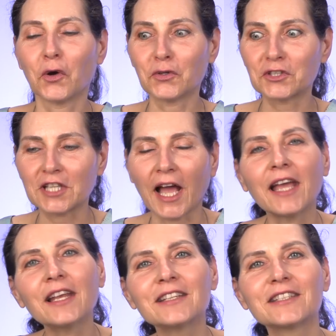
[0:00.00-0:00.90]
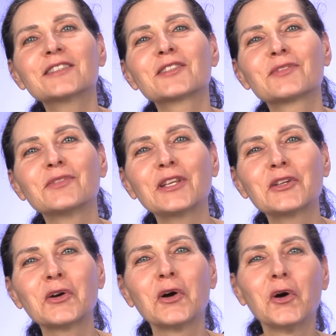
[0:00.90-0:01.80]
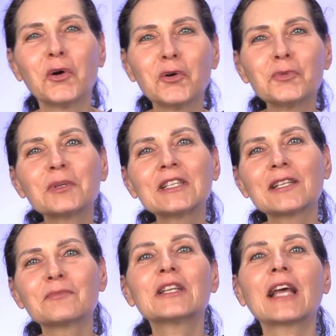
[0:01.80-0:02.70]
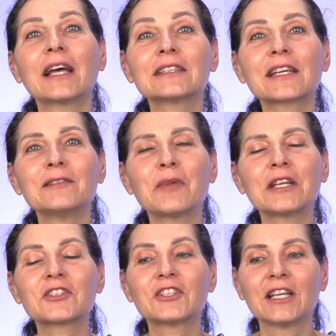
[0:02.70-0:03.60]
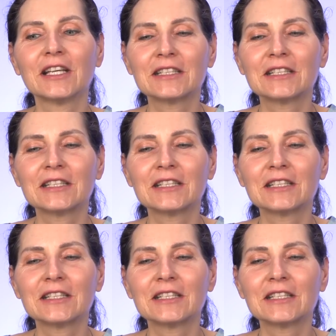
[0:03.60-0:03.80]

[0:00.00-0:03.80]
und teile dieses Video unbedingt mit anderen Menschen,